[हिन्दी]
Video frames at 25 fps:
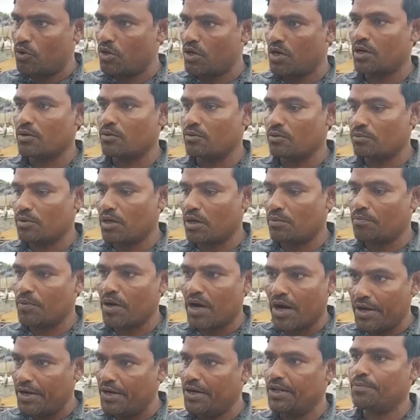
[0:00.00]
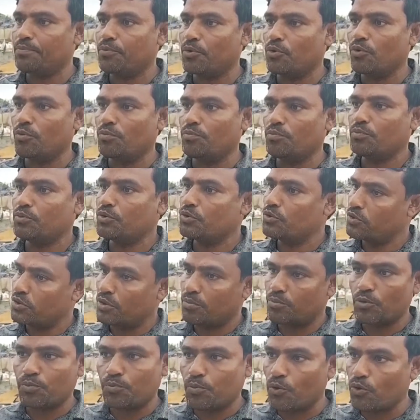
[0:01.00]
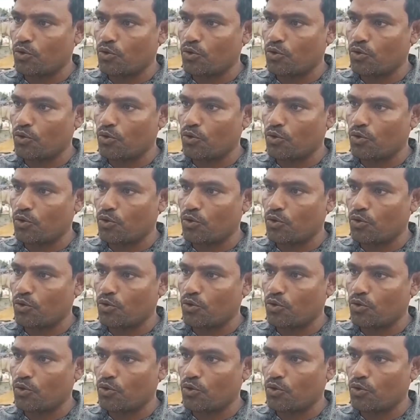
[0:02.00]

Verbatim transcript: ऑर्डर अपना आईडी प्रूफ सबको